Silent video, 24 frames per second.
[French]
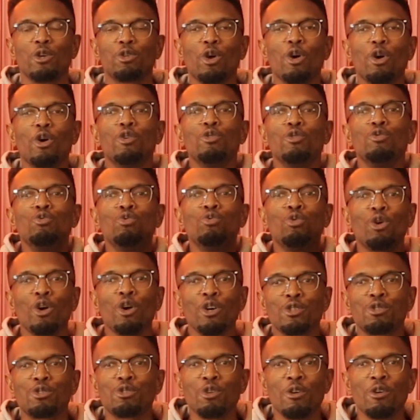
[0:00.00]
que nous
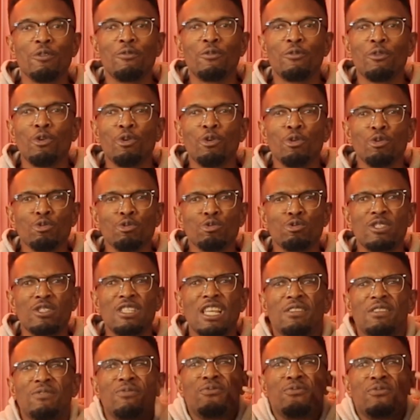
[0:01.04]
recevons
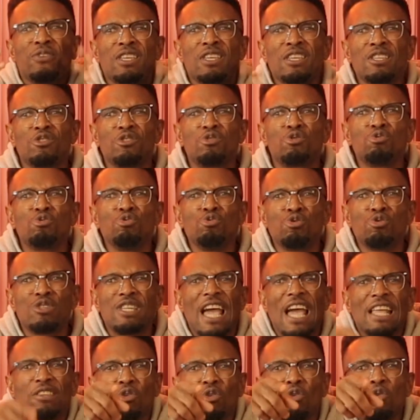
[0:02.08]
cette fille du
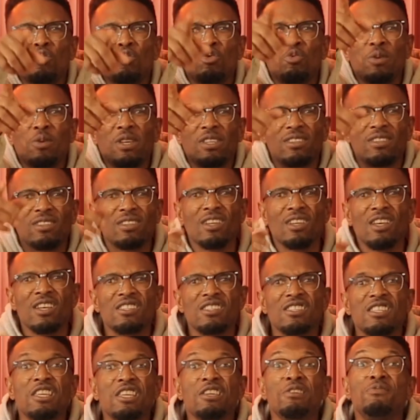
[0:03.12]
418,
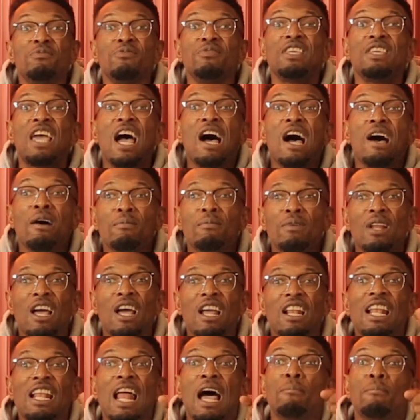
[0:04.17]
c'est fiable,
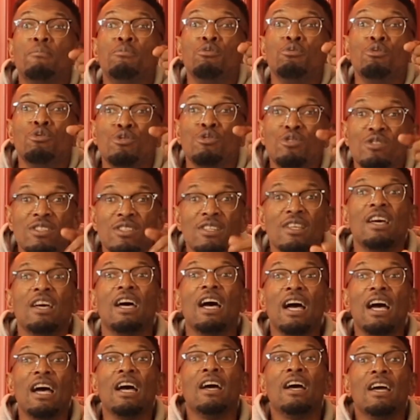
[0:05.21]
la bus,
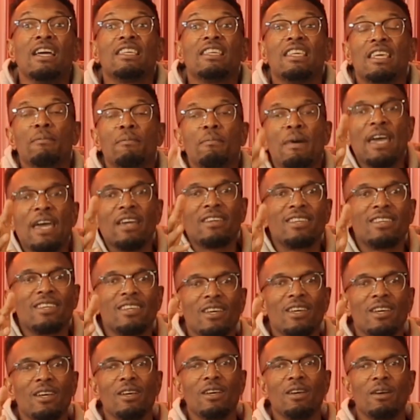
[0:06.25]
hein, Québec.
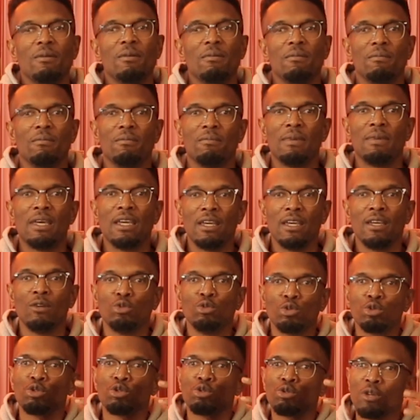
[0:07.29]
Mais
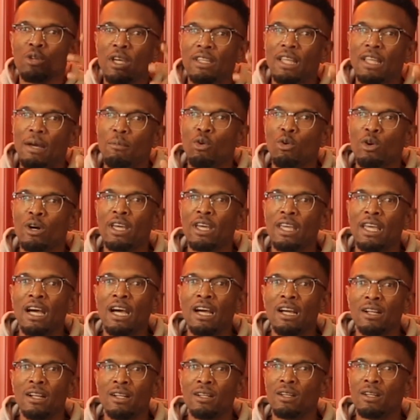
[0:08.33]
aujourd'hui, elle est à
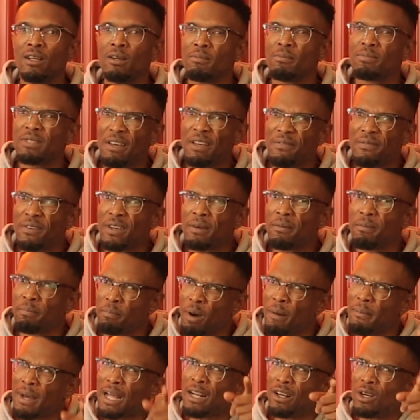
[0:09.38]
Montréal, ça fait
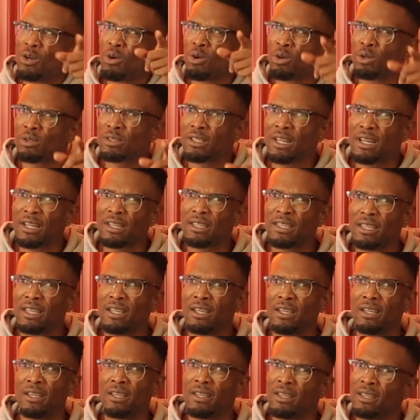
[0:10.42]
pas mal longtemps
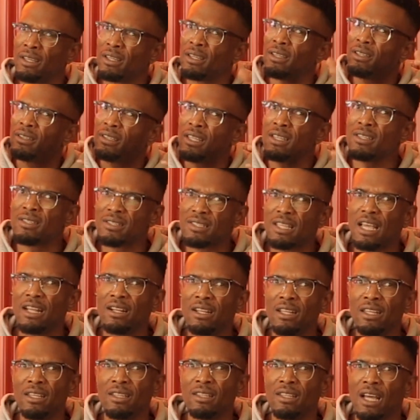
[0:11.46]
qu'elle est
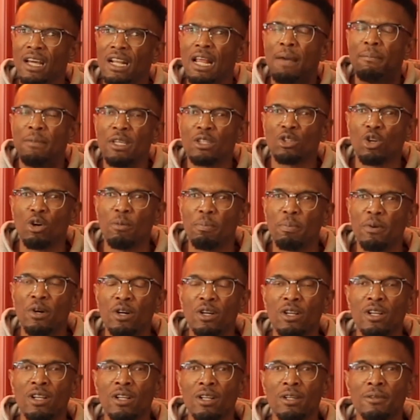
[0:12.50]
installée dans la
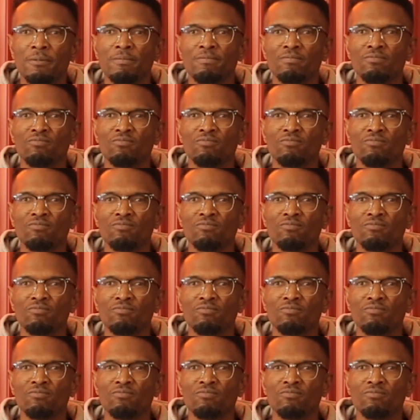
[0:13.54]
métropole,